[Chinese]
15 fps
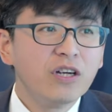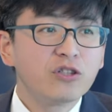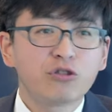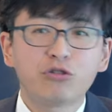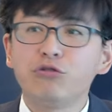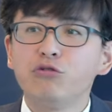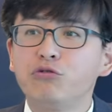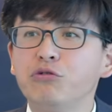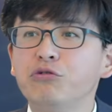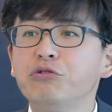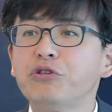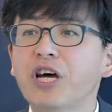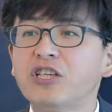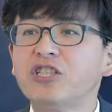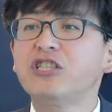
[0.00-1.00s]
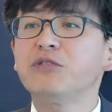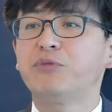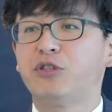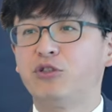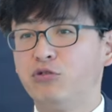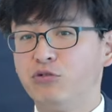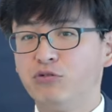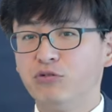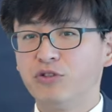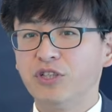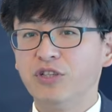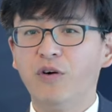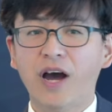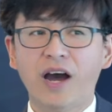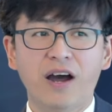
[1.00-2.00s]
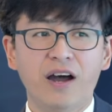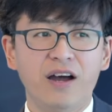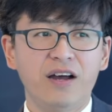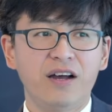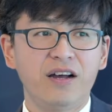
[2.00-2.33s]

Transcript: 取决于他是不是顺从神的话。